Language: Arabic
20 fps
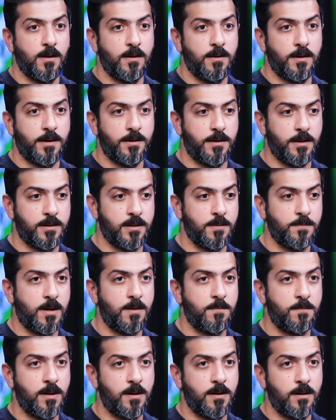يعني
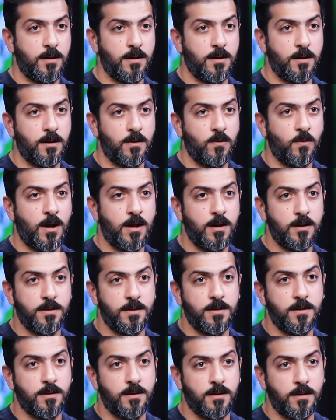اهتمام
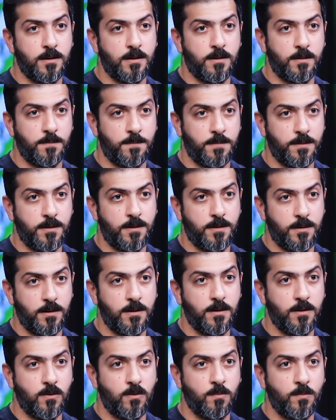الوالد
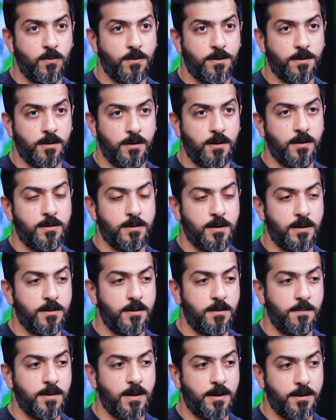بامور آه،
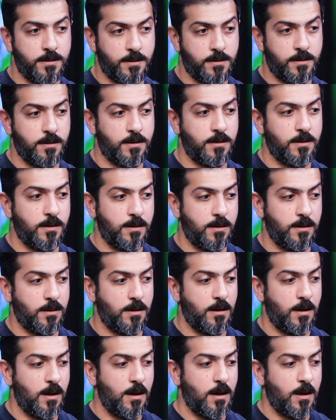التدريب كانت آه،